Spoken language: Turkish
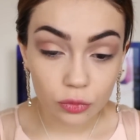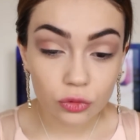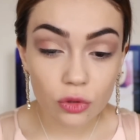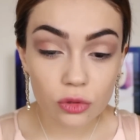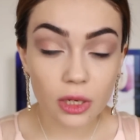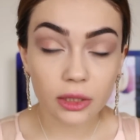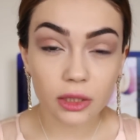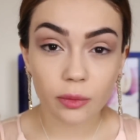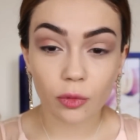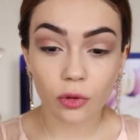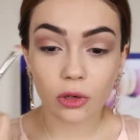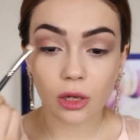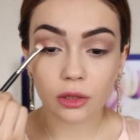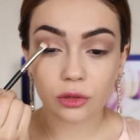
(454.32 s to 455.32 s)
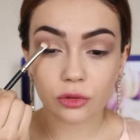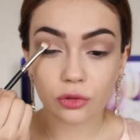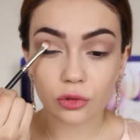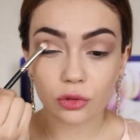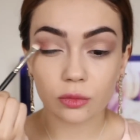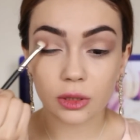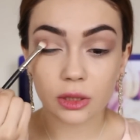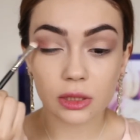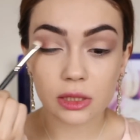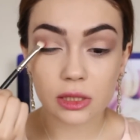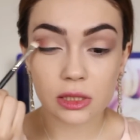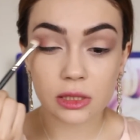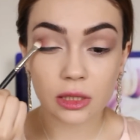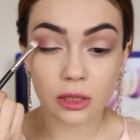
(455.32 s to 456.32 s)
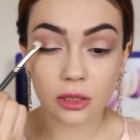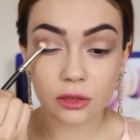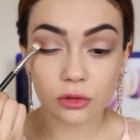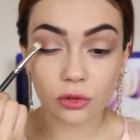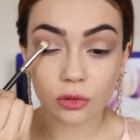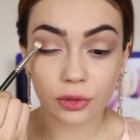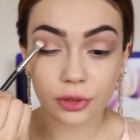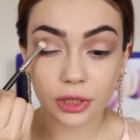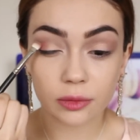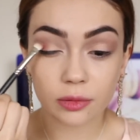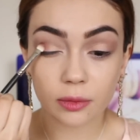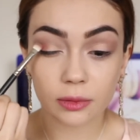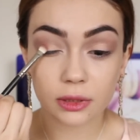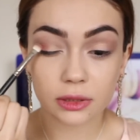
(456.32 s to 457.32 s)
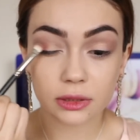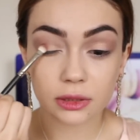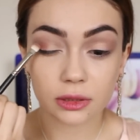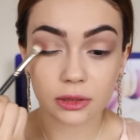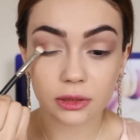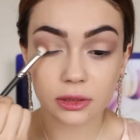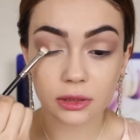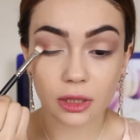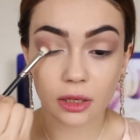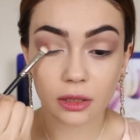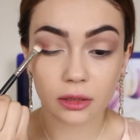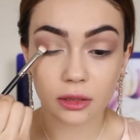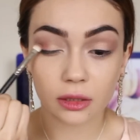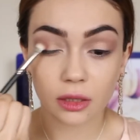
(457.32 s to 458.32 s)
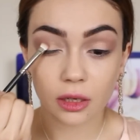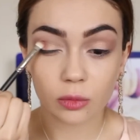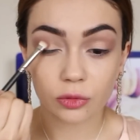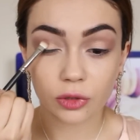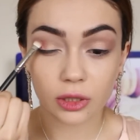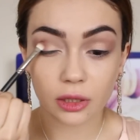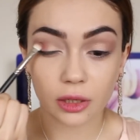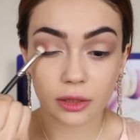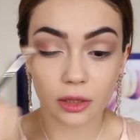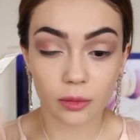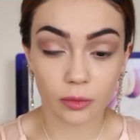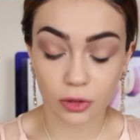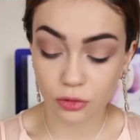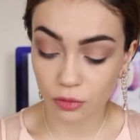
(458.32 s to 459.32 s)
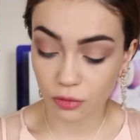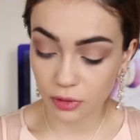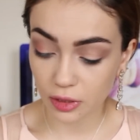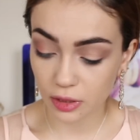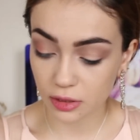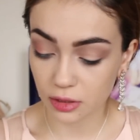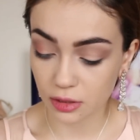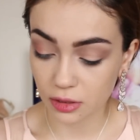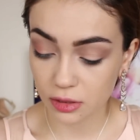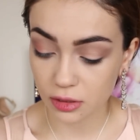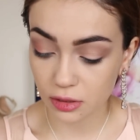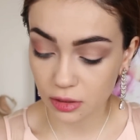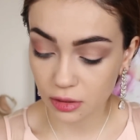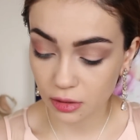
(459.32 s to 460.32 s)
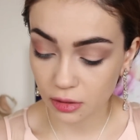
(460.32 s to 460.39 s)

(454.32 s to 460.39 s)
Bunu özellikle böyle anlatıyorum ki siz istediğiniz tonlarda yapabilirsiniz. Yani illa bu renklerde yapmak zorunda değilsiniz.